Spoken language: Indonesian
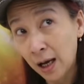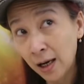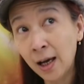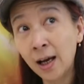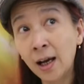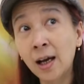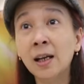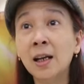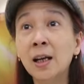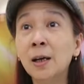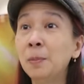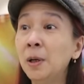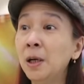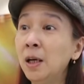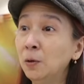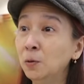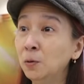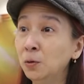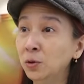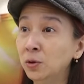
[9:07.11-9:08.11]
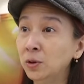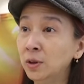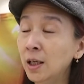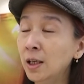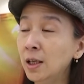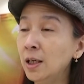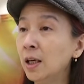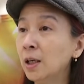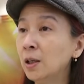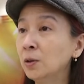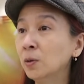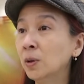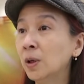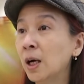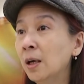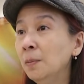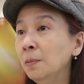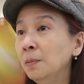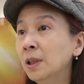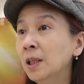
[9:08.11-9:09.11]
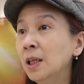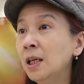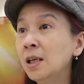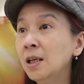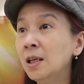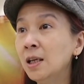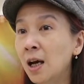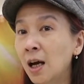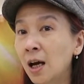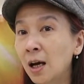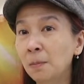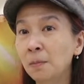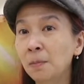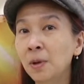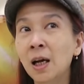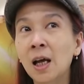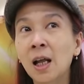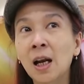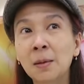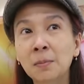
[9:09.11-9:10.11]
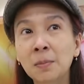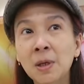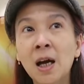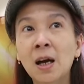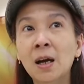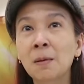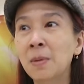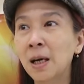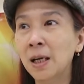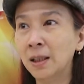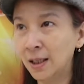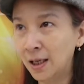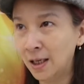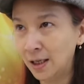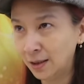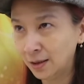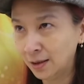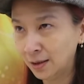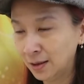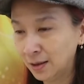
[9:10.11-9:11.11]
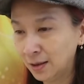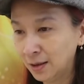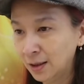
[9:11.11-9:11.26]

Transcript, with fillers: kanak-kanak pada khususnya di RS UKM tidak mengalami hambatan.